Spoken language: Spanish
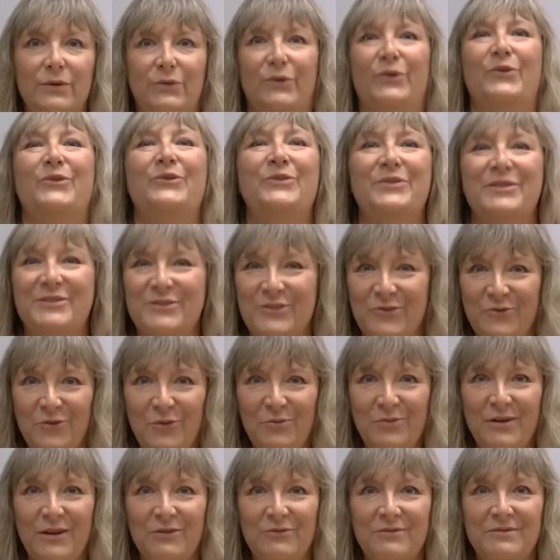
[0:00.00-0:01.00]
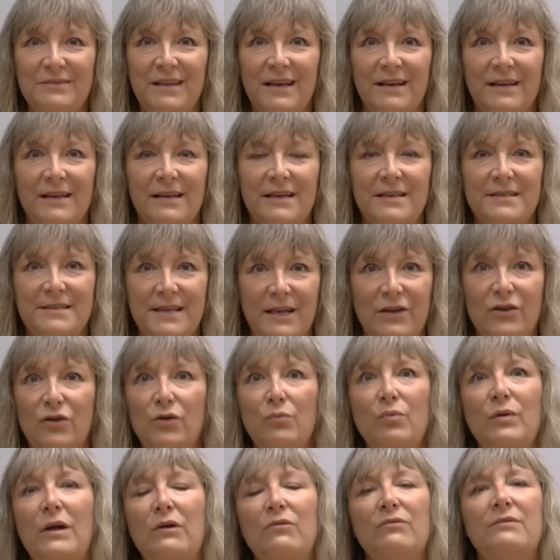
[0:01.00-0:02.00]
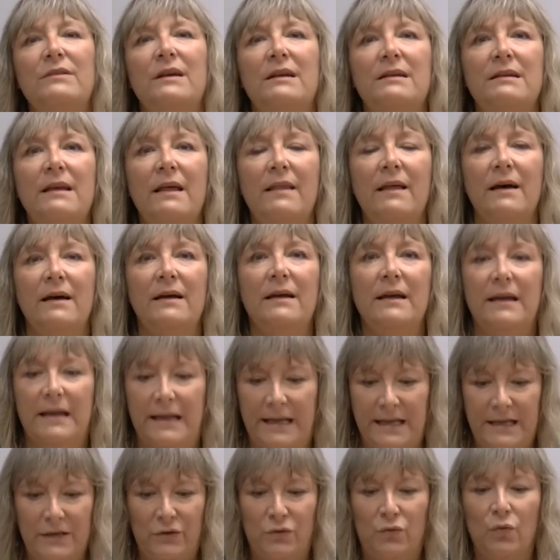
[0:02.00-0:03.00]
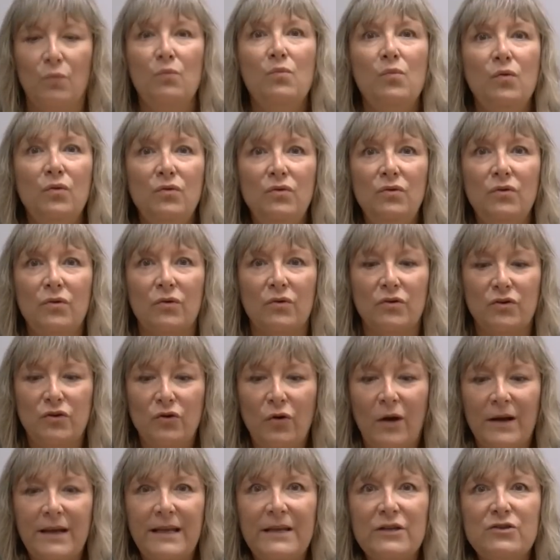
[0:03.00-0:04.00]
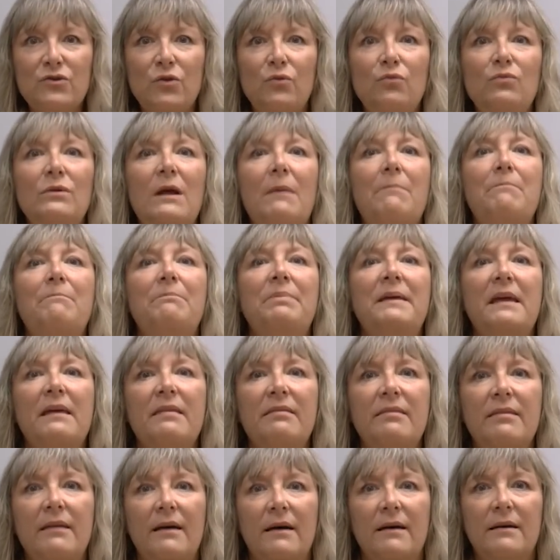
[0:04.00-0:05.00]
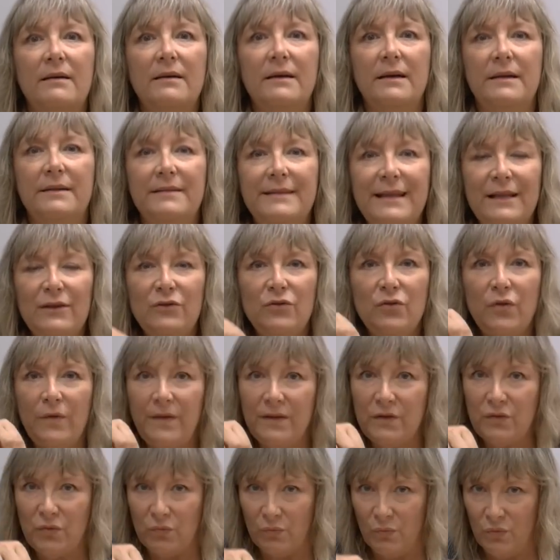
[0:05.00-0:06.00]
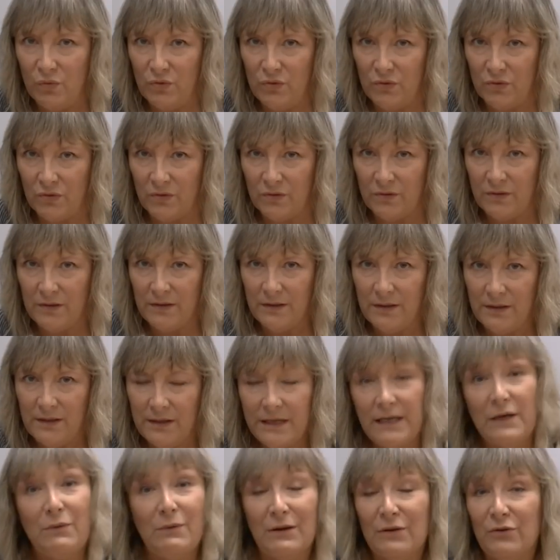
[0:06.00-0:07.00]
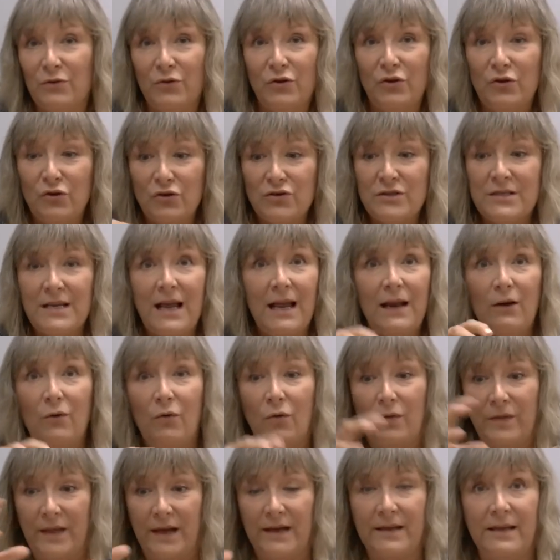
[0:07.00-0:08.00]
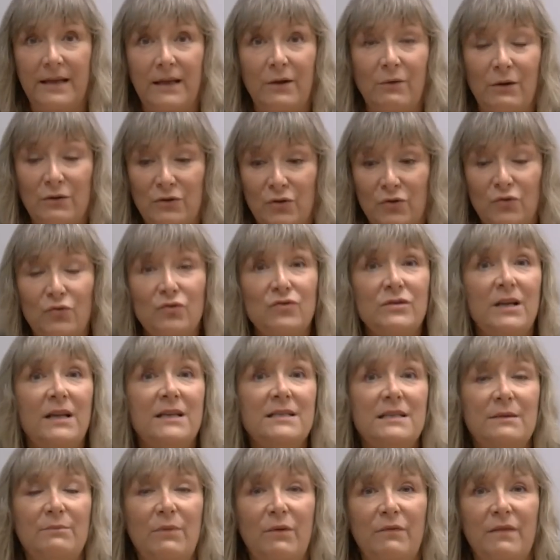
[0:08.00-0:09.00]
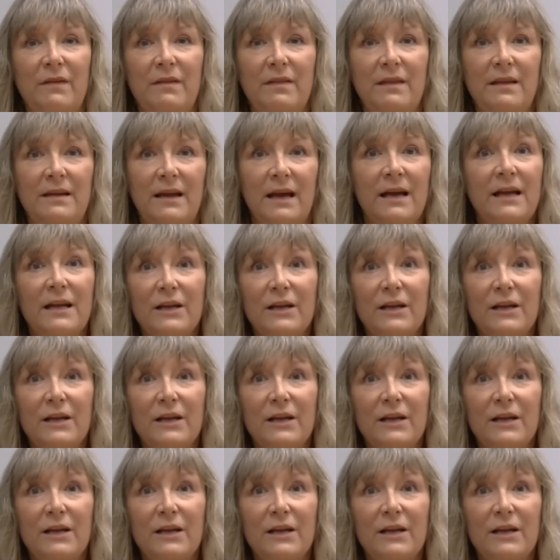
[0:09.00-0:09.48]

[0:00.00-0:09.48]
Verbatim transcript: No, esto no lo voy a contar. Es que yo no voy a contar nada. Eh, tu mundo, yo aquí soy una pieza dentro de tu mundo. Y cuando yo salgo de aquí, cuando tú sales de mi oficina,